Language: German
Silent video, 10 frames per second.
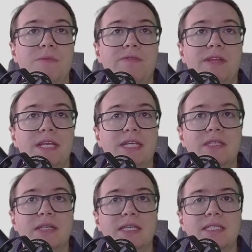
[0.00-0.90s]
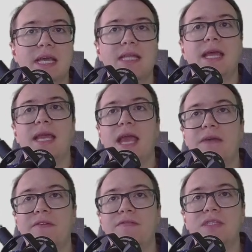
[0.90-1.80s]
Und wenn ihr jetzt wieder sagt,
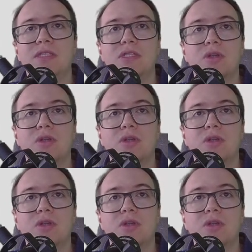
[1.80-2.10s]
naja, wir wissen